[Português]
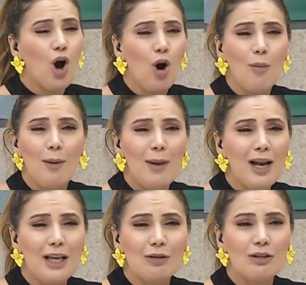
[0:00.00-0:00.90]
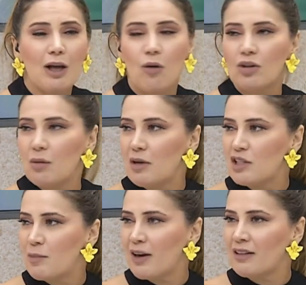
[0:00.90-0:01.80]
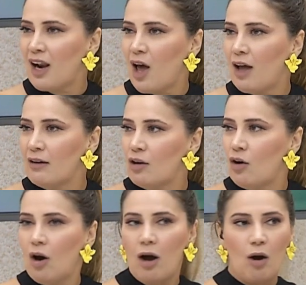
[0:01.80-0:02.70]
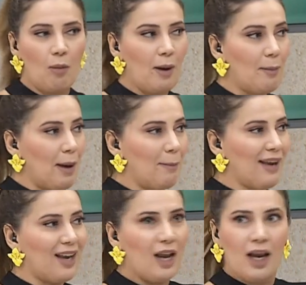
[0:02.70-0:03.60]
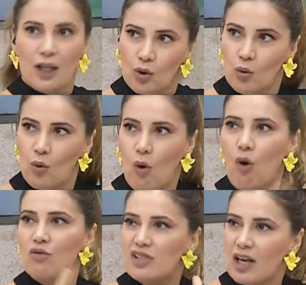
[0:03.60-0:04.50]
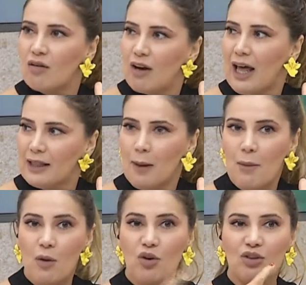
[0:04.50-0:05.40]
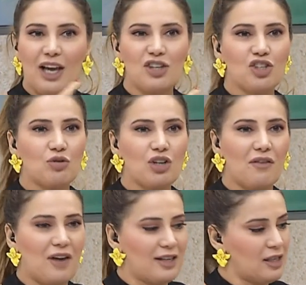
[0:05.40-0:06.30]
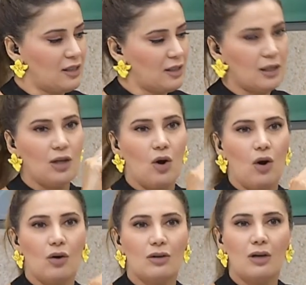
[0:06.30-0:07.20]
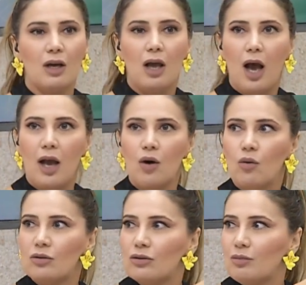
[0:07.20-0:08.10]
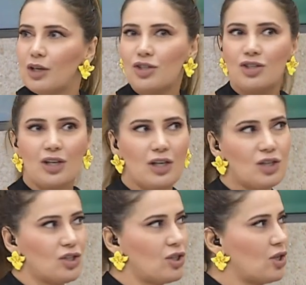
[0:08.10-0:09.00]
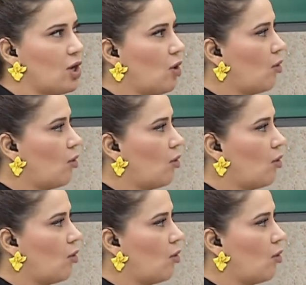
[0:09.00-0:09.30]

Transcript: ô oh, bebê lindo e tal. Quando eu menos espero, tá lá. O bebê pequeno com o celular na mão e o dedinho já faz assim, ó. Aí eu, minha gente,